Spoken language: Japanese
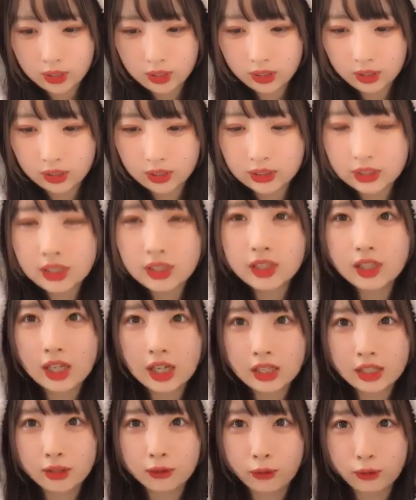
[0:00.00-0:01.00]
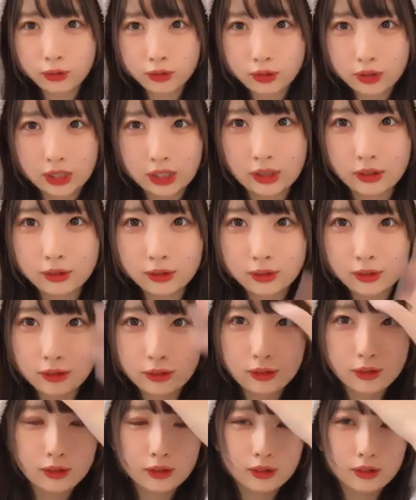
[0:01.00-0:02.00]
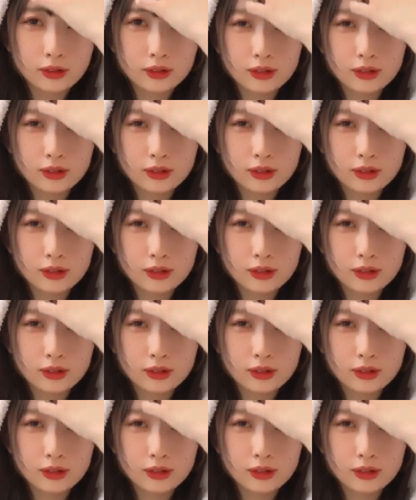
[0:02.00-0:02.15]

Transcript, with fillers: えなんか静かに乗るっていう